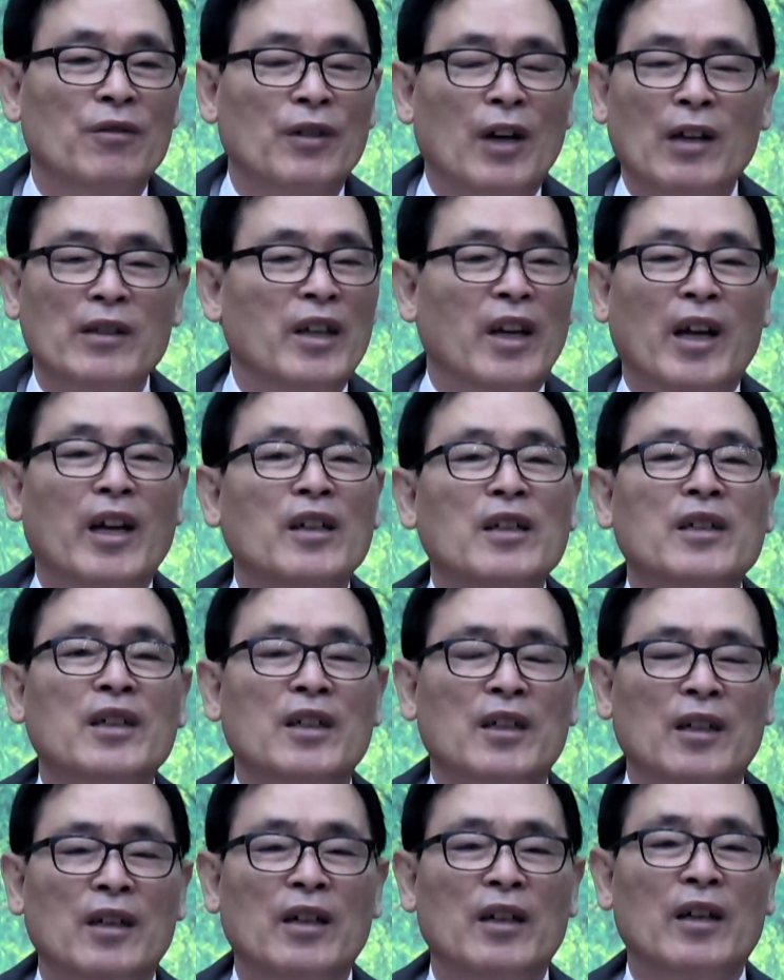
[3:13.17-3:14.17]
아니
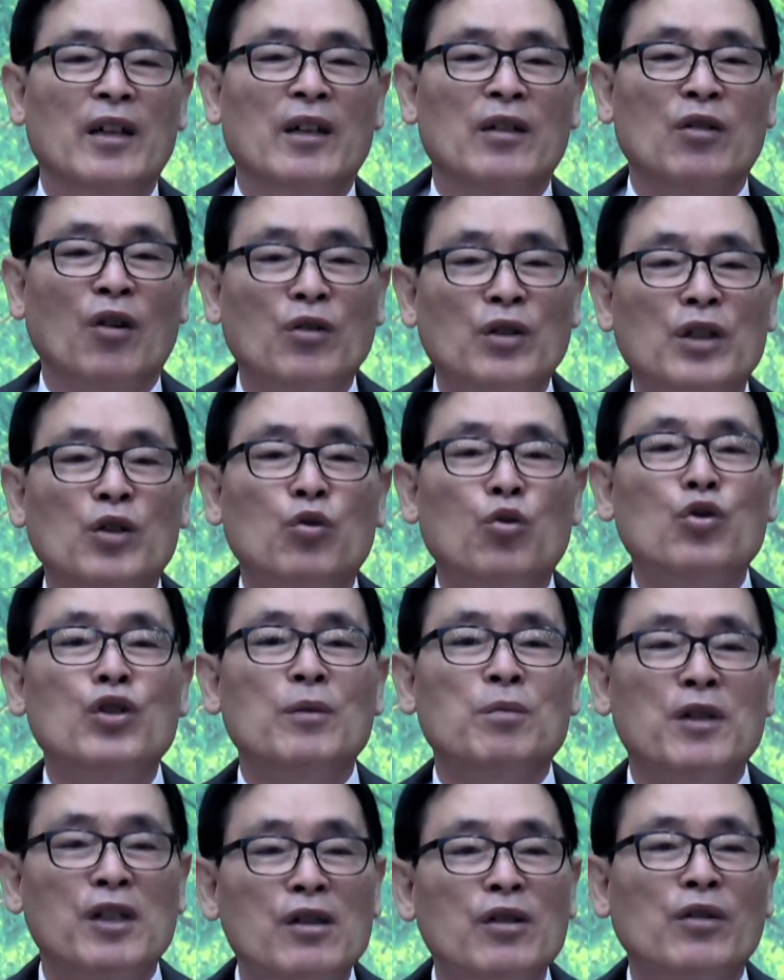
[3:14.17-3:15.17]
AD 예, 서기
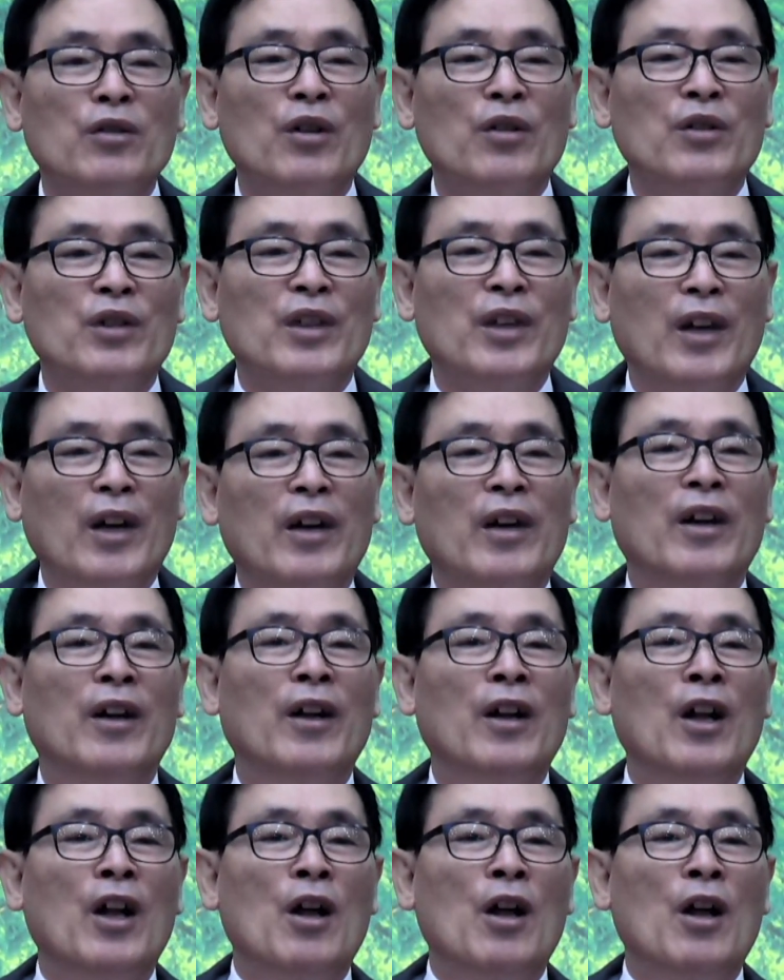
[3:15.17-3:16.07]
67년경인데